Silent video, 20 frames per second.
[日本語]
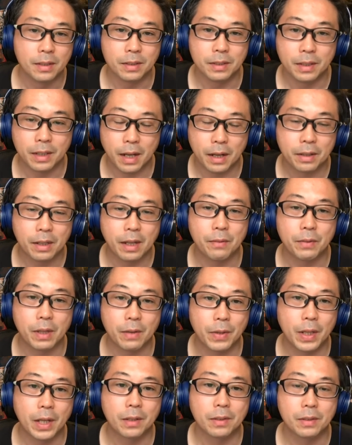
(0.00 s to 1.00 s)
リアルタイムで
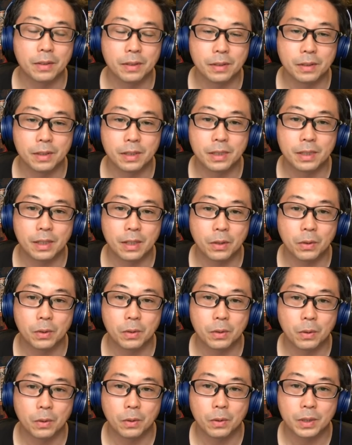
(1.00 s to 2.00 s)
もなく、質疑応
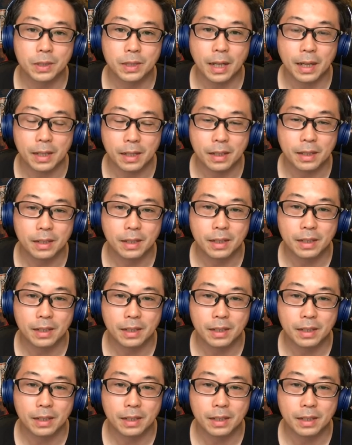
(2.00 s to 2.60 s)
答したい、